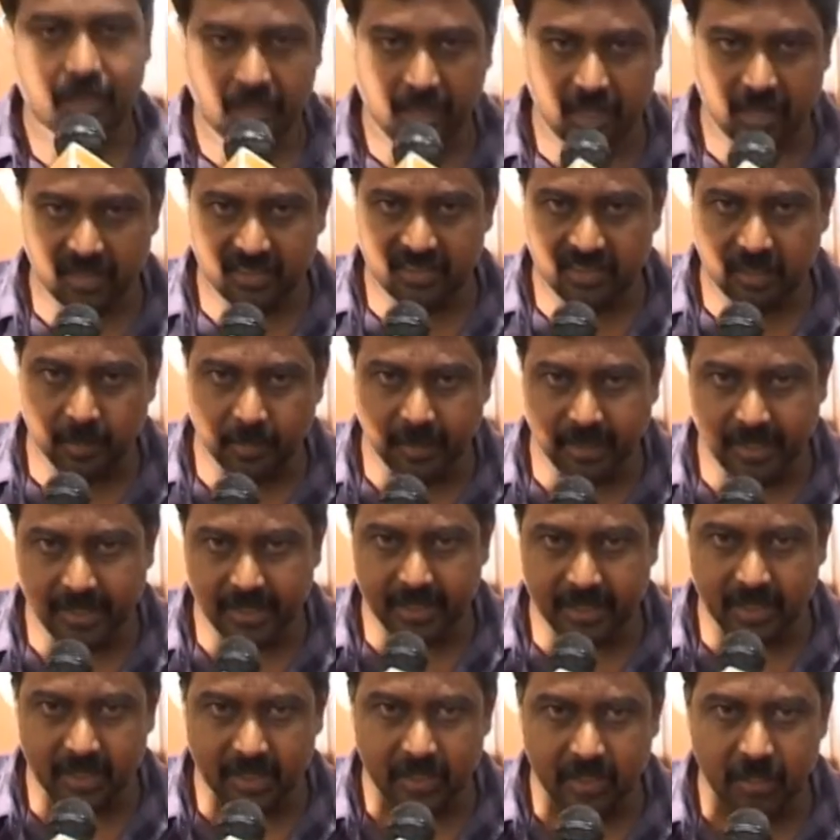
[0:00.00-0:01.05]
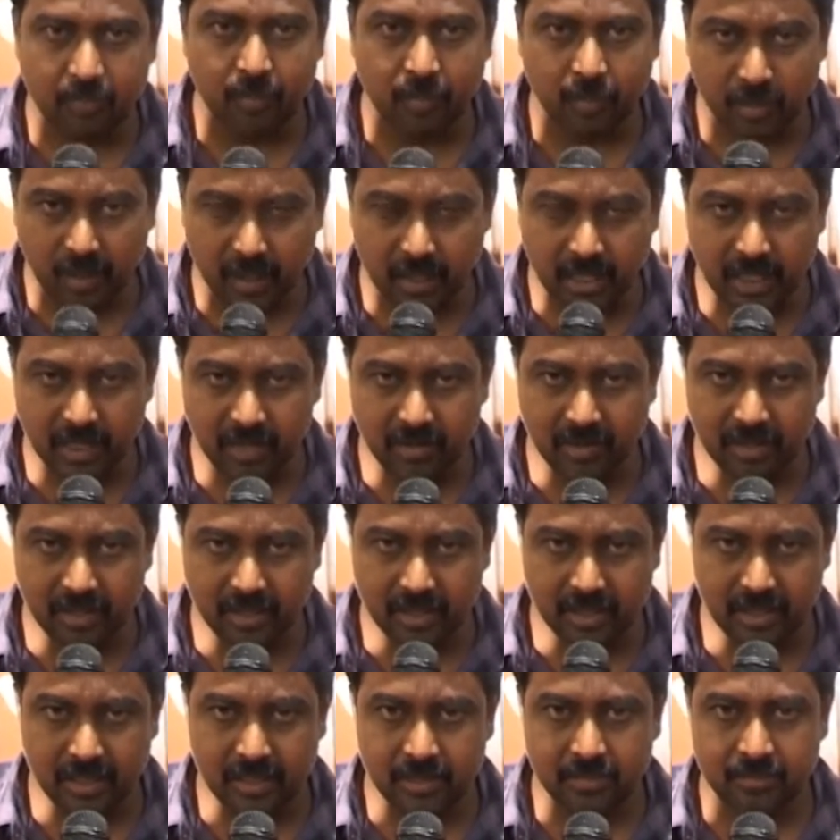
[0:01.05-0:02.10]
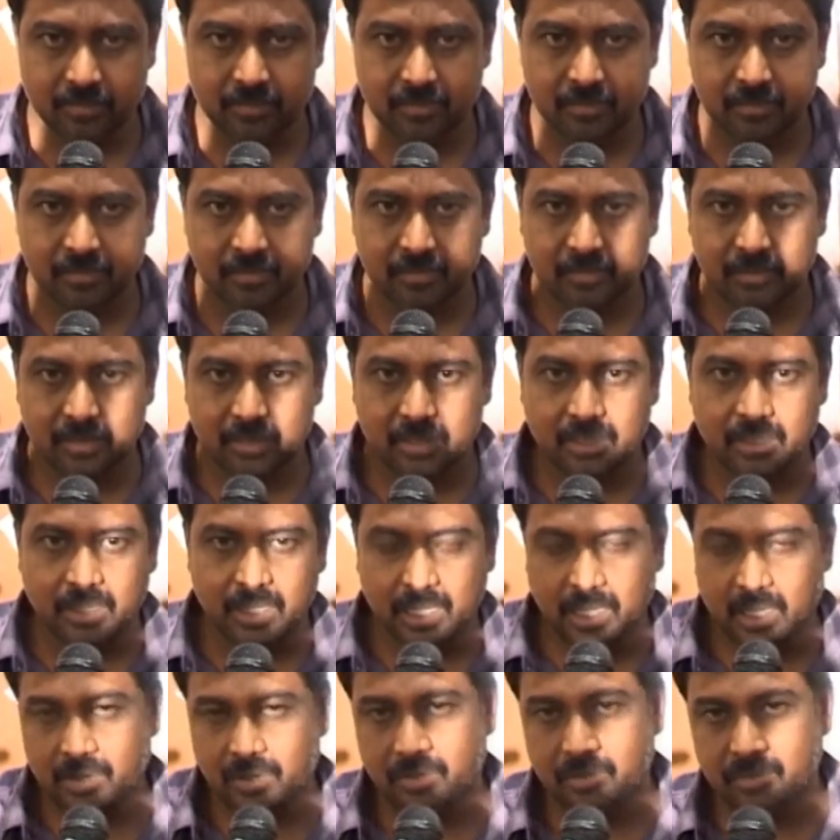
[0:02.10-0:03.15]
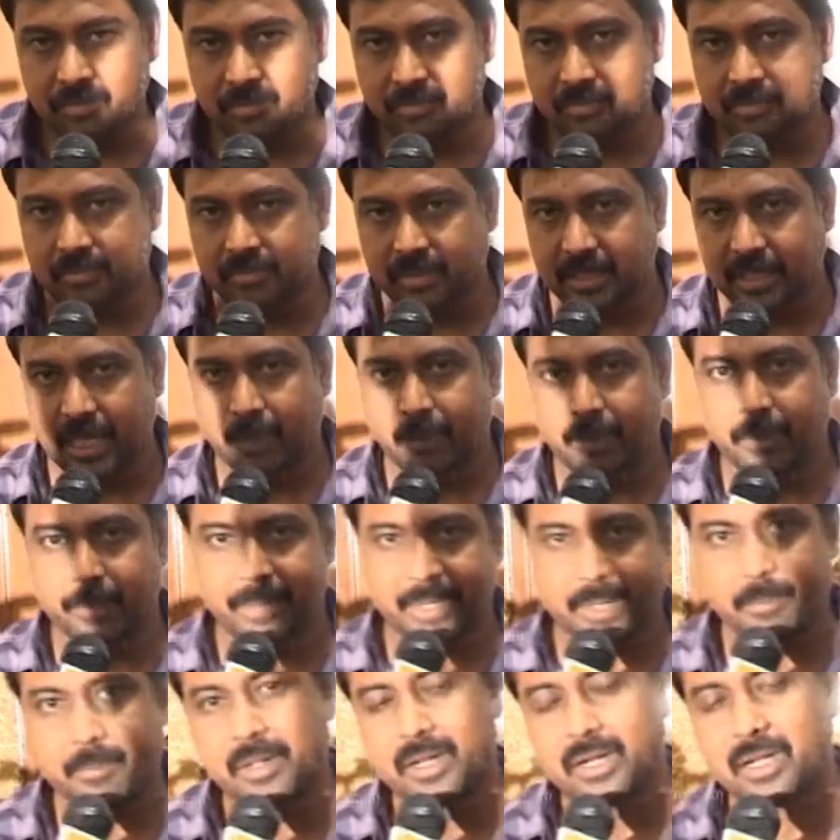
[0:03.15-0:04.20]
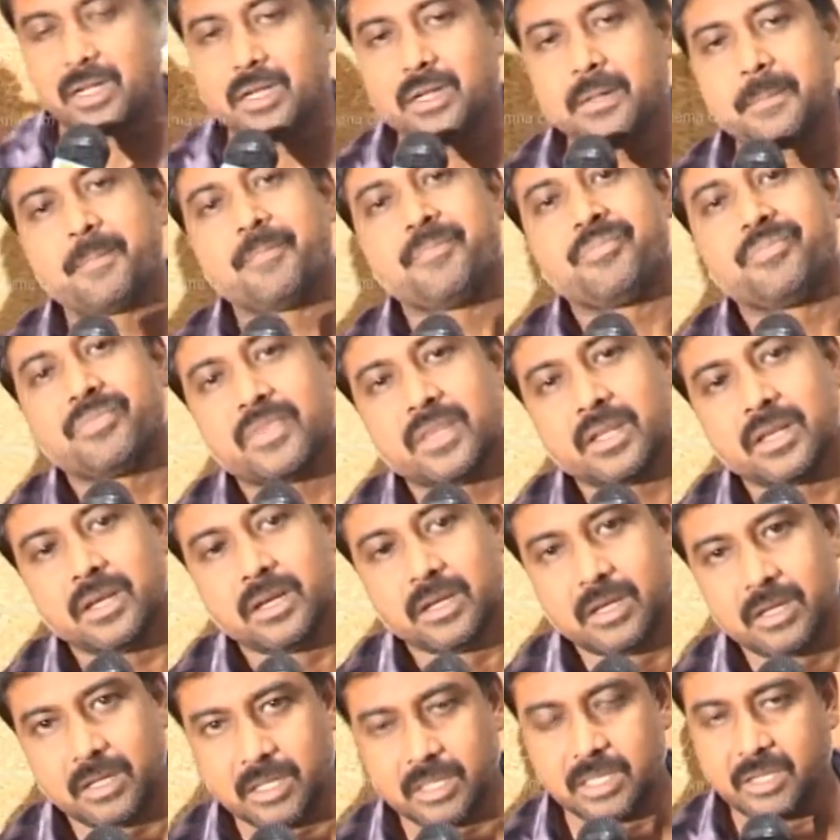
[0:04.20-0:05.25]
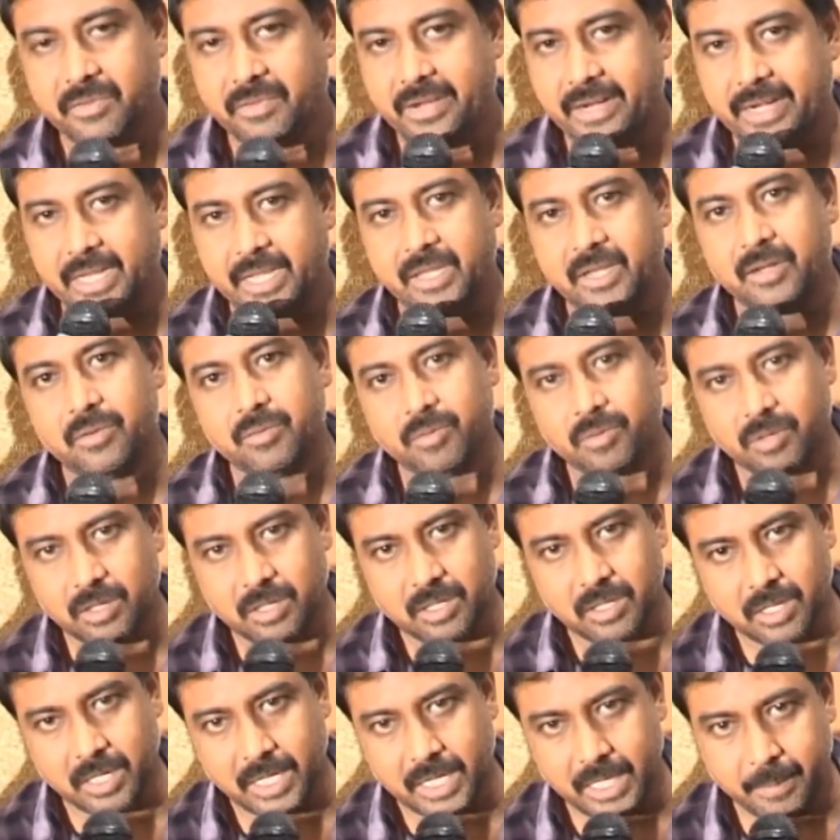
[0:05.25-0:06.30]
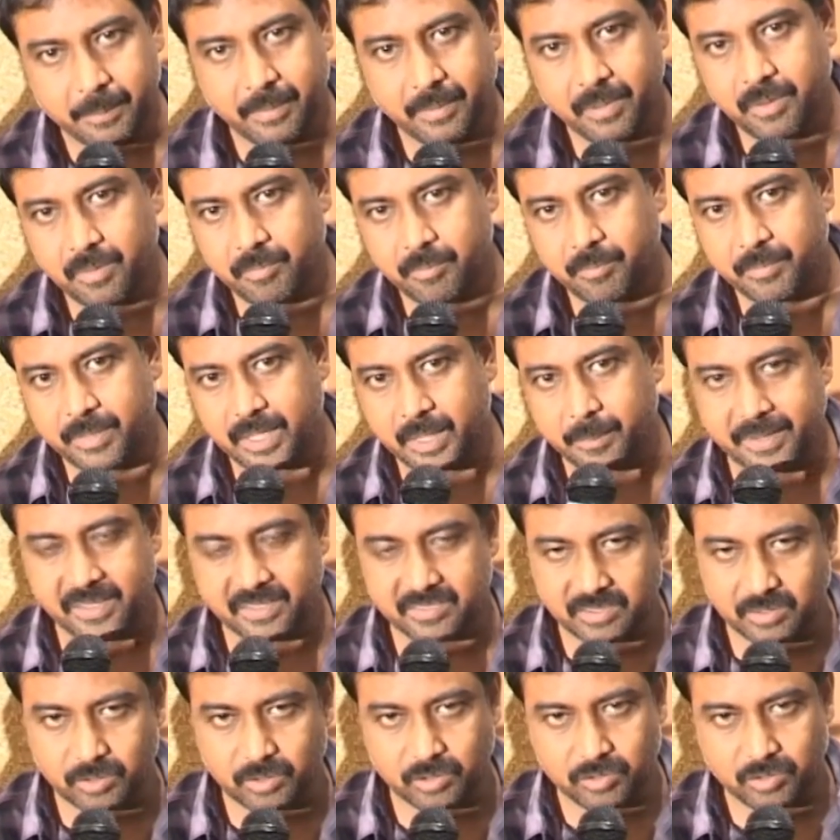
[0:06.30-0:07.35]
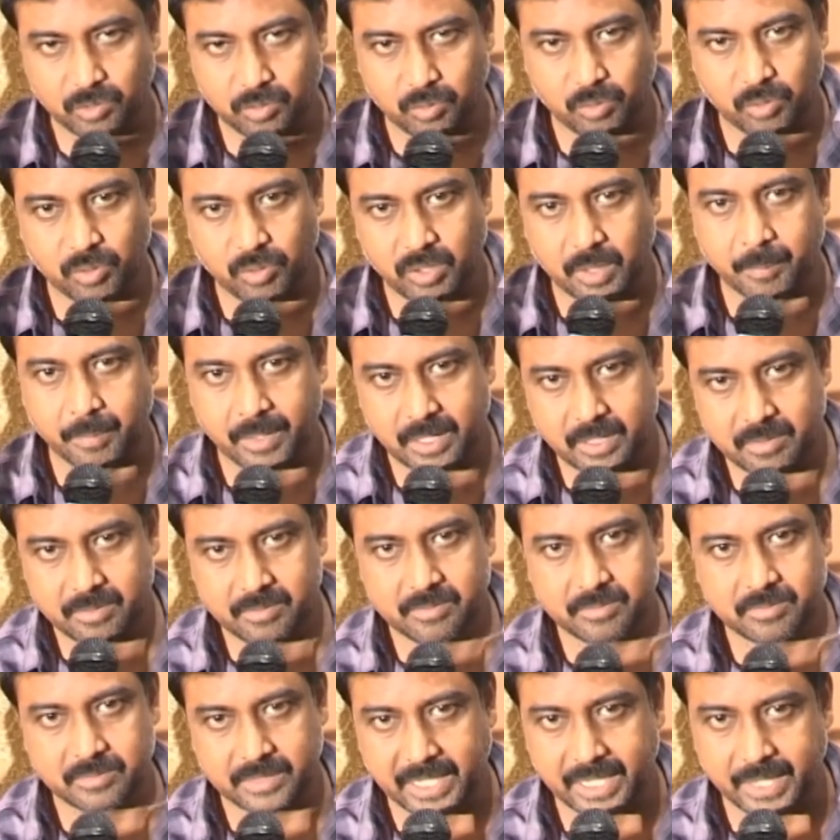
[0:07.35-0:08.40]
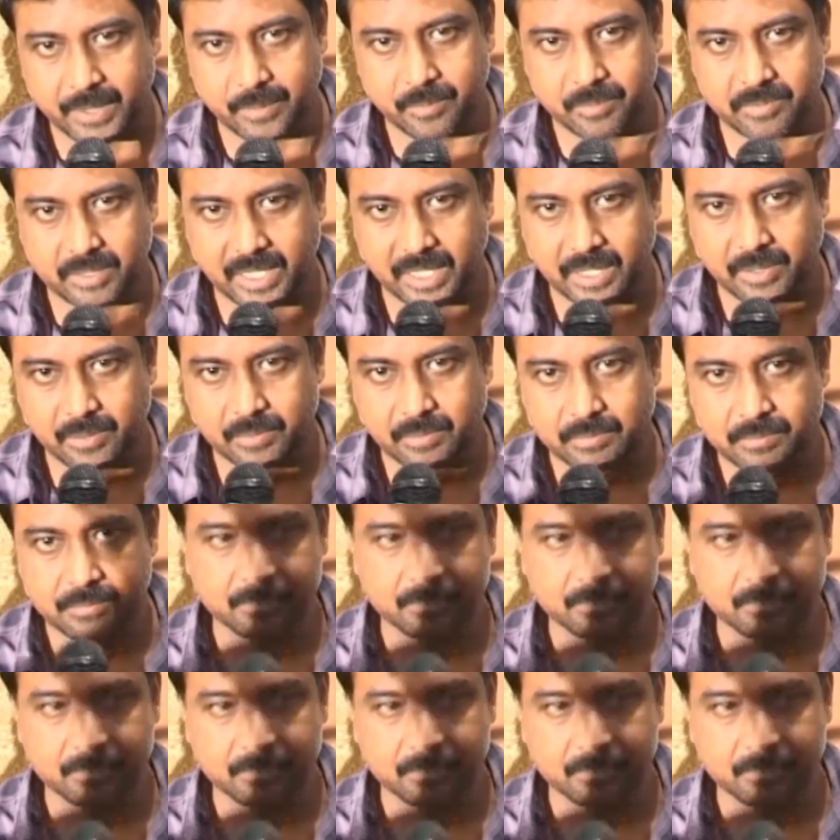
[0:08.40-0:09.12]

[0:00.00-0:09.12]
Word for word: கலக்கல் சினிமா நேயர்களுக்கு பொங்கல் நல்வாழ்த்துக்கள் எல்லாரும் தேட்டரில் போய் படம் பாருங்கள் இந்த வேட்டை உங்களுக்கு கண்டிப்பாக மிகப்பெரிய சந்தோஷம் கொடுக்கும்னு நம்புகிறேன் தேங்க்யூ தேங்க்யூ